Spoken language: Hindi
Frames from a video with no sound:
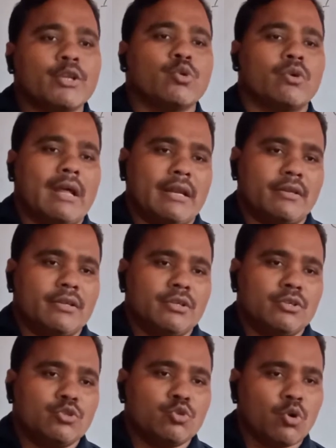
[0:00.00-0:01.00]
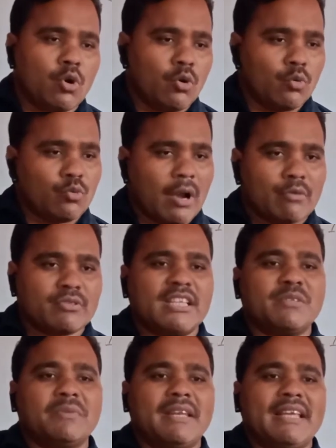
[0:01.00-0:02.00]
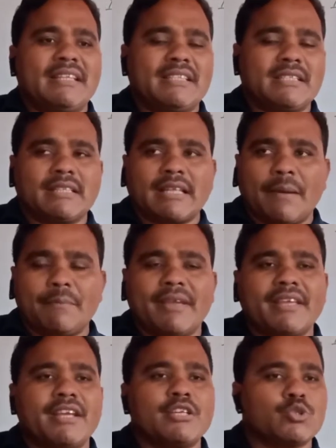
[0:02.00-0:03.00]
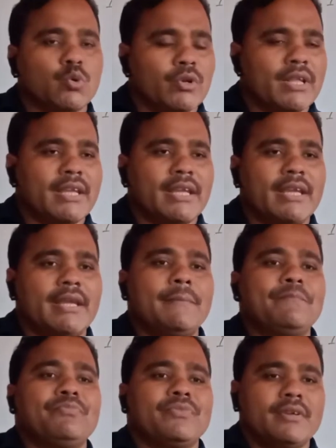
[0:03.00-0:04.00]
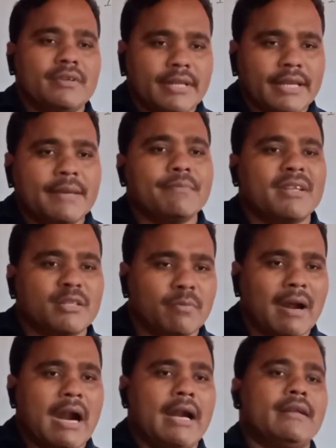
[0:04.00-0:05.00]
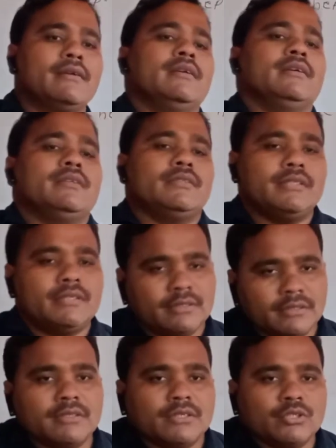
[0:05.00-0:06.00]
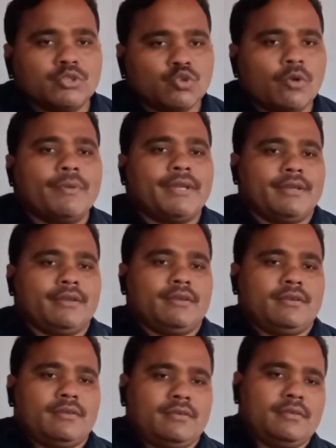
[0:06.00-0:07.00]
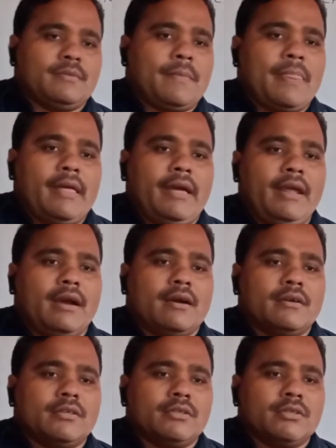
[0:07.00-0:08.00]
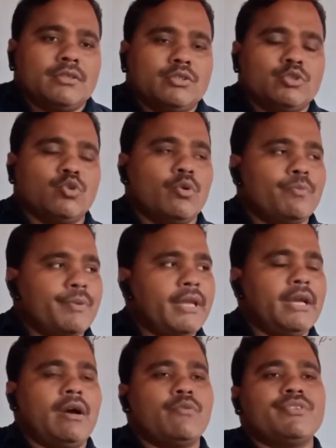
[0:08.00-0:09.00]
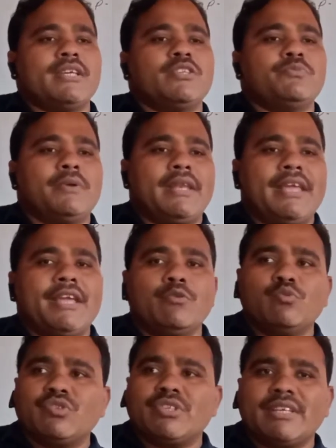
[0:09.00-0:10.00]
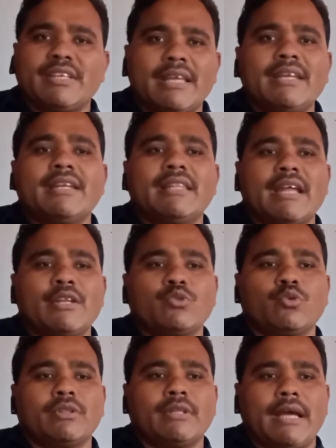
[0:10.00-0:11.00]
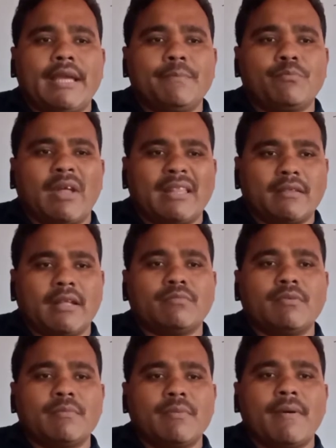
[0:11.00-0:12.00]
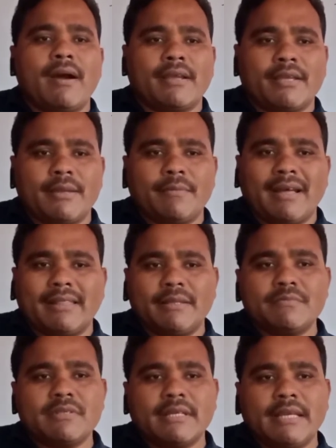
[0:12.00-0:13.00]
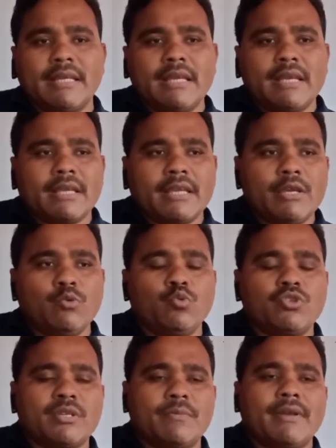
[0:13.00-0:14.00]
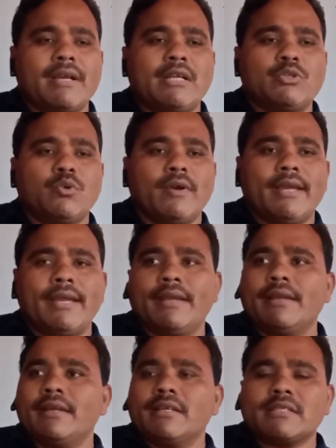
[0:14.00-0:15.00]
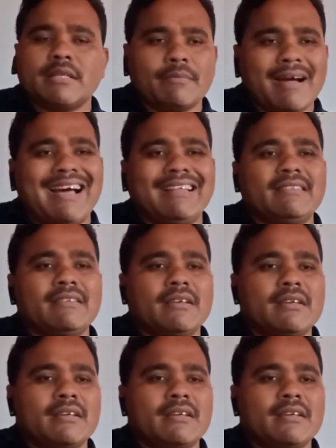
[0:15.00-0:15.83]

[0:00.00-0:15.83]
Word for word: के दौरान जो अवशेष मिले हैं जैसे तांबे के सोने के ठीक है मृत भांड जो भी है ना जो भी अवशेष मिले हैं उनसे ये निर्धारित होता है पुरातात्विक विभाग के माध्यम से कि उस समय का जो है समाज